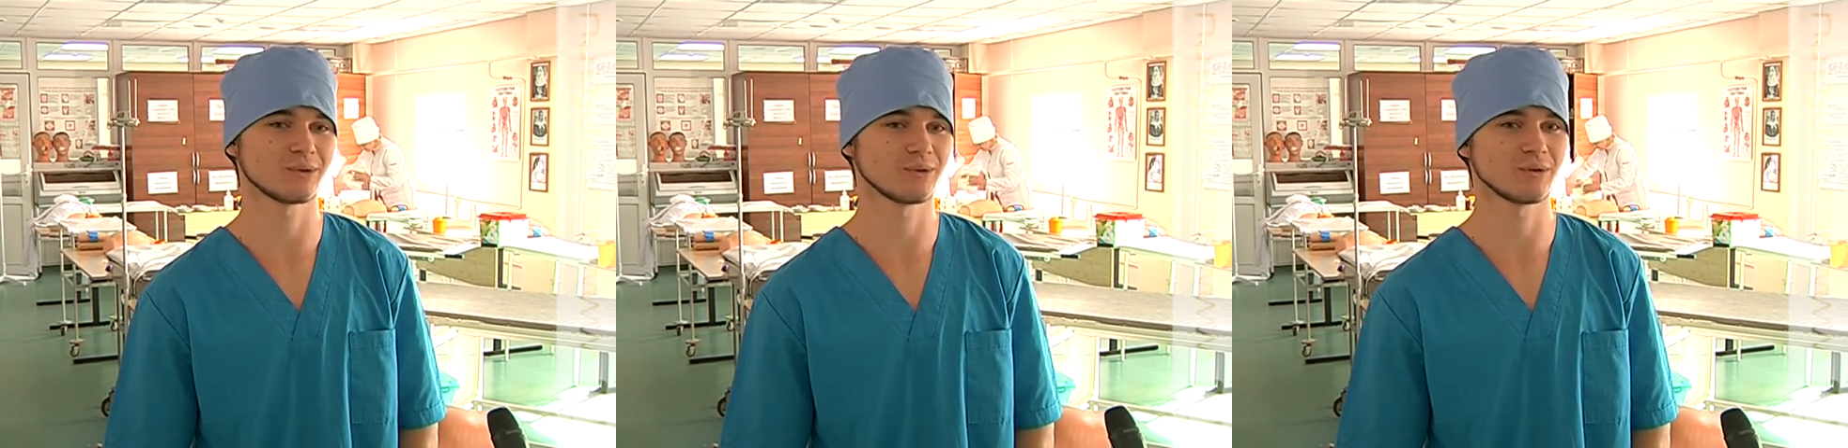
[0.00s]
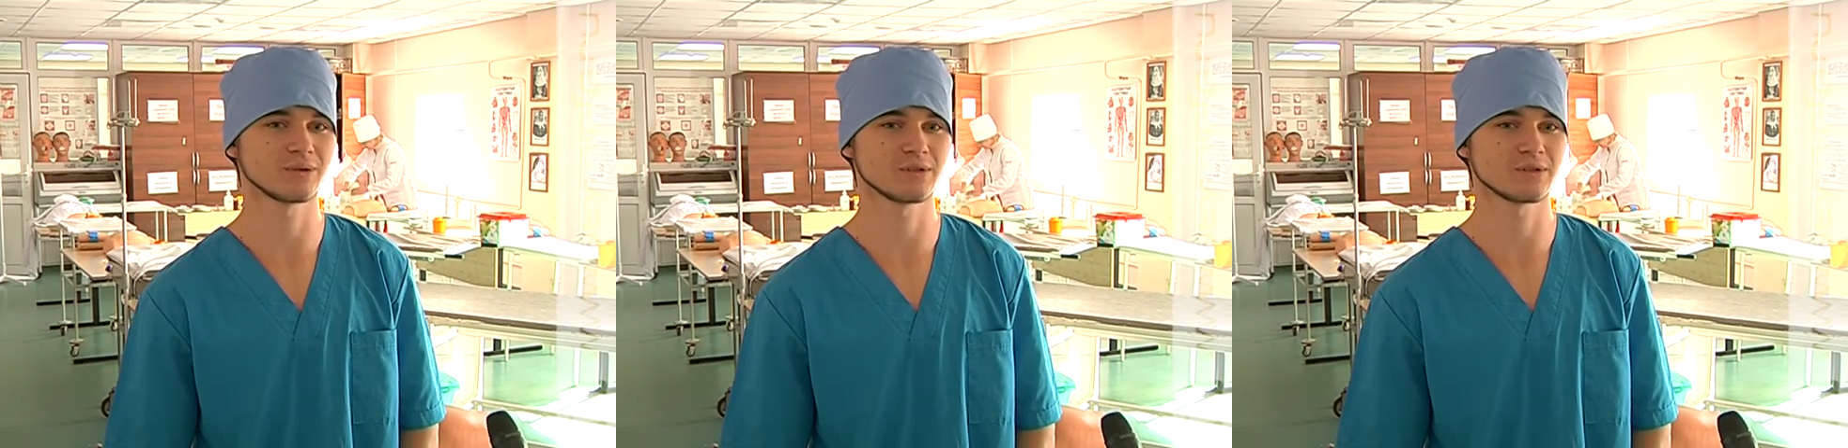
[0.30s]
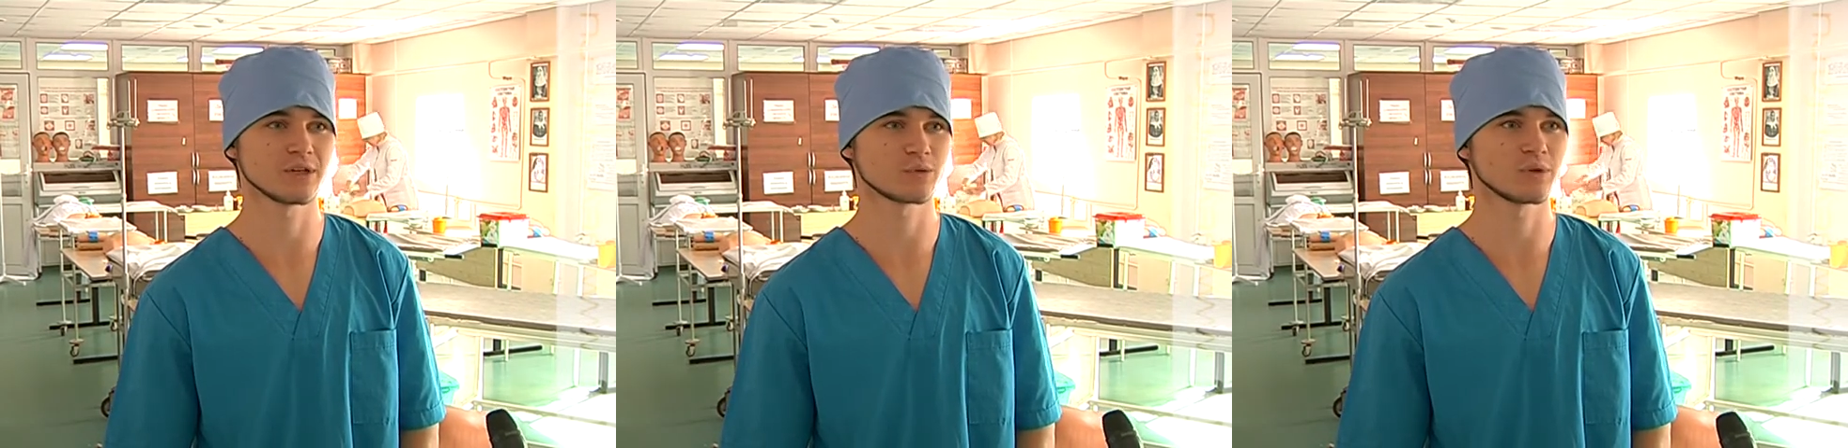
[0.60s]
то ты
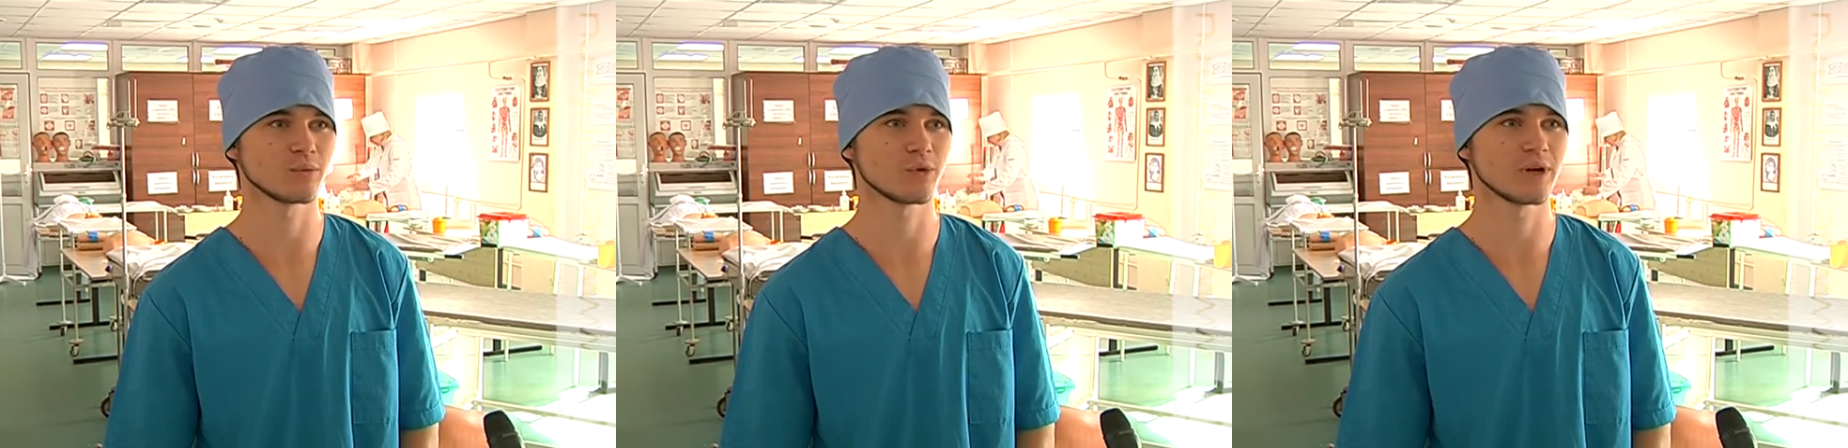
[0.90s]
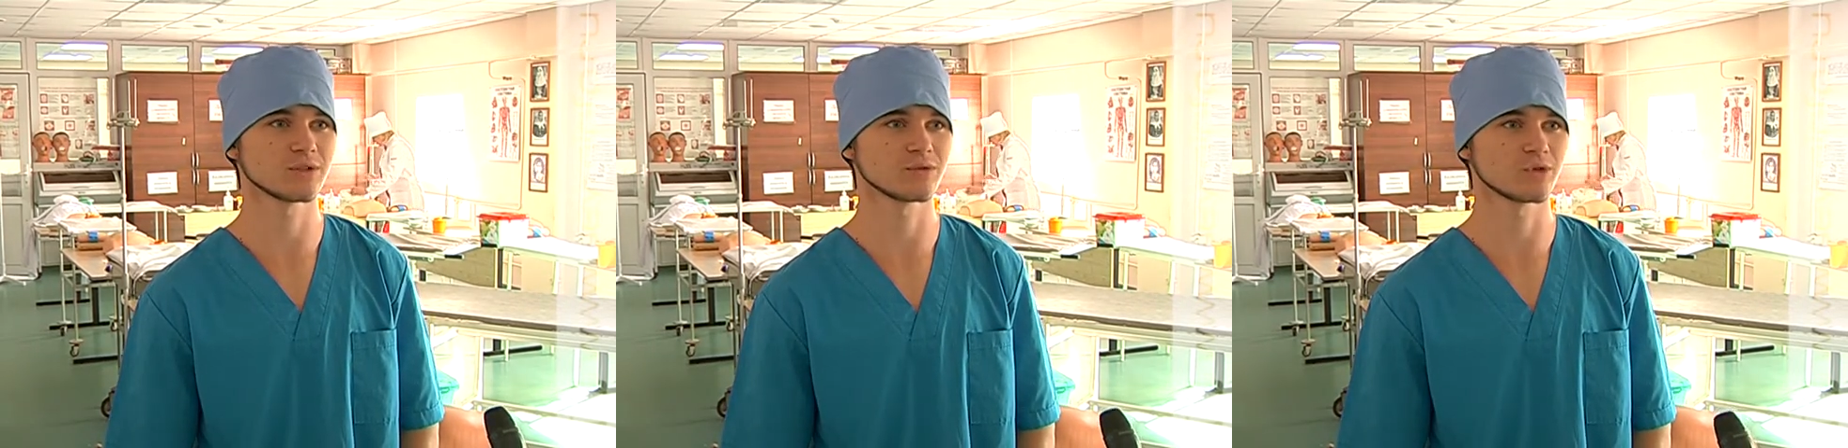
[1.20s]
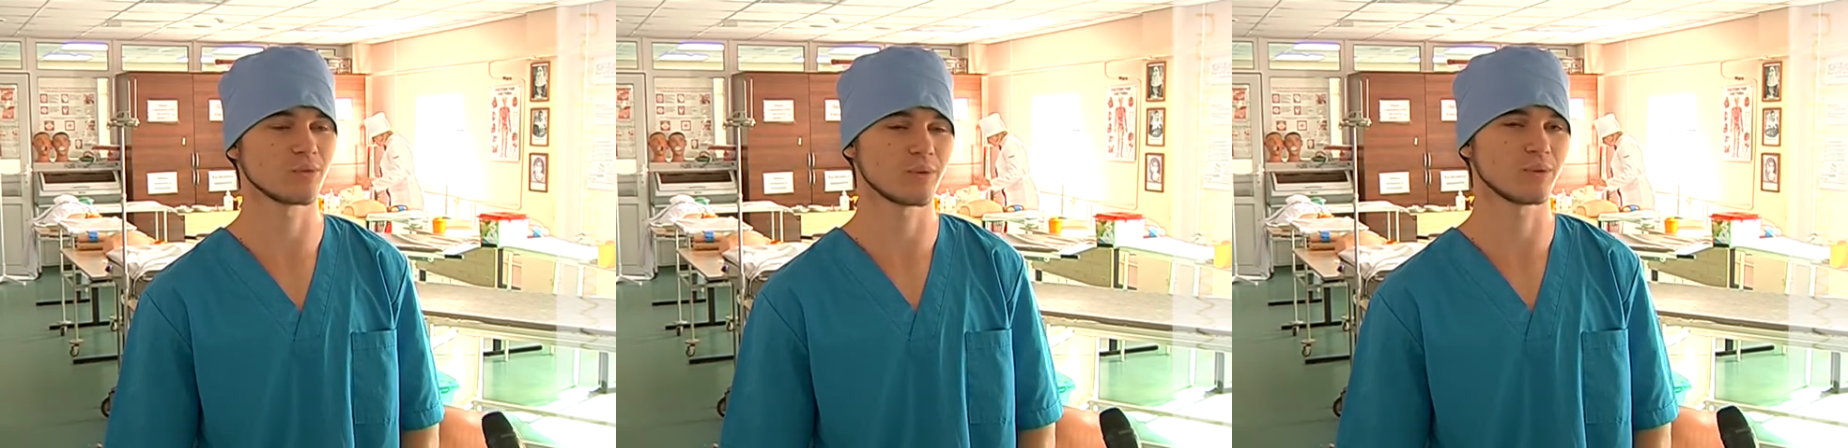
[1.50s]
знаешь манипуляции,
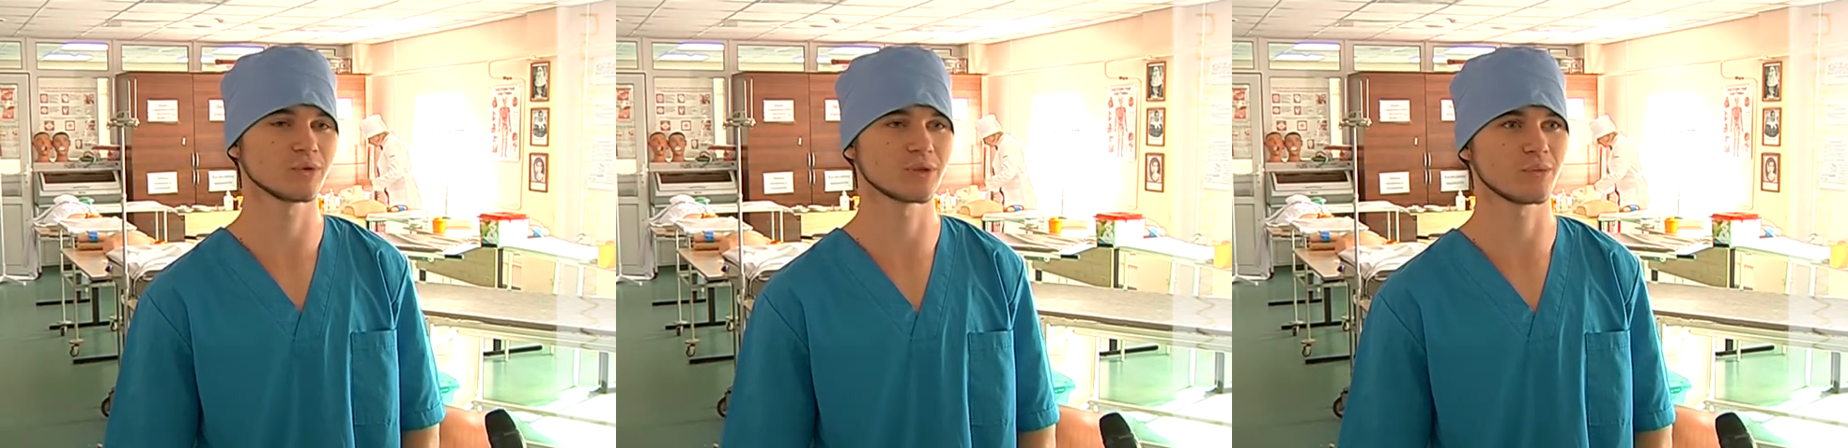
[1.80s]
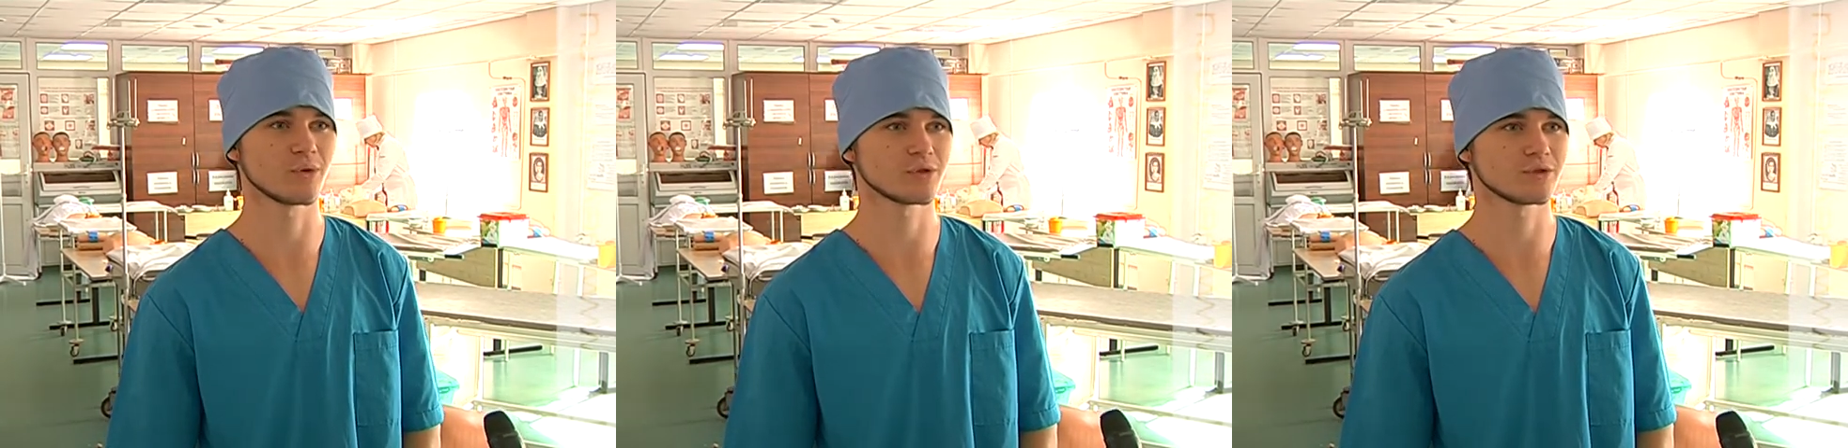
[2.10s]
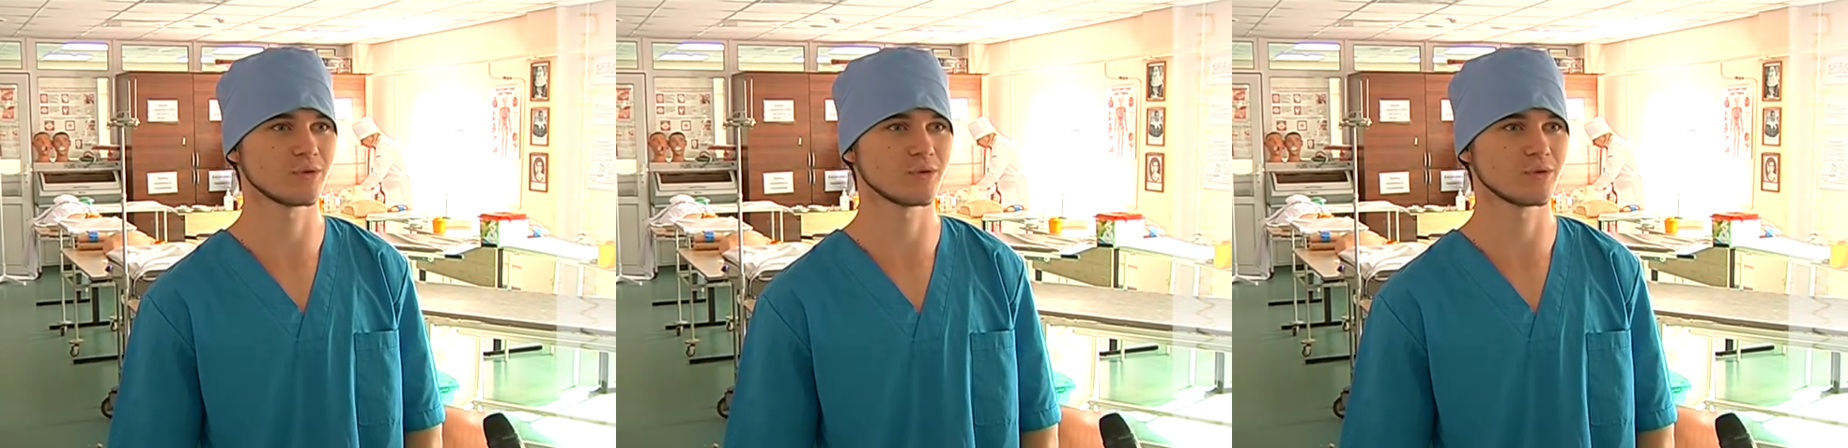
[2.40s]
все по пунктам можешь